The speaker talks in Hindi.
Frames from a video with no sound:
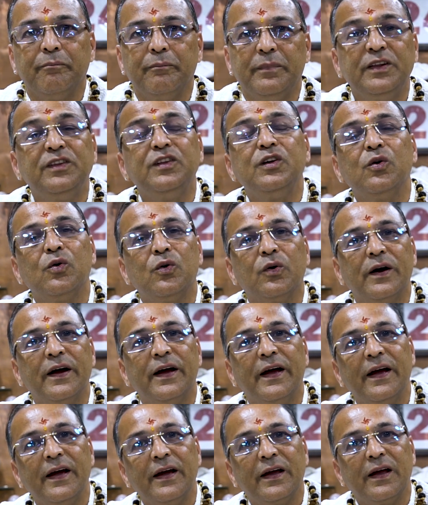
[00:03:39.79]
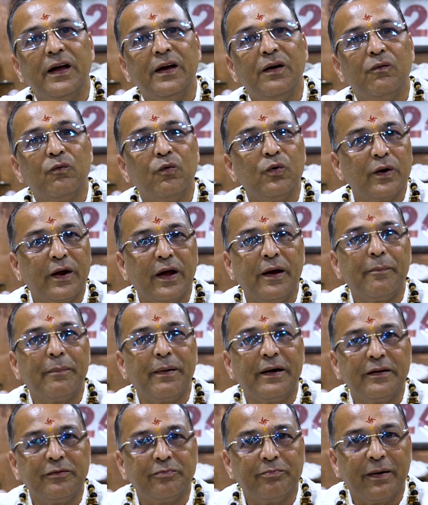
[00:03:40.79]
बिजी हो गए हैं कि उनके
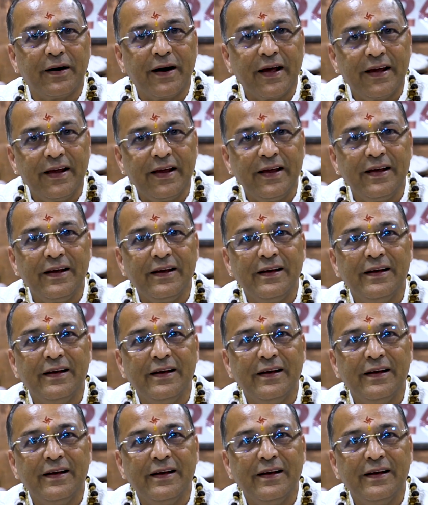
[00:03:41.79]
पास पढ़ाई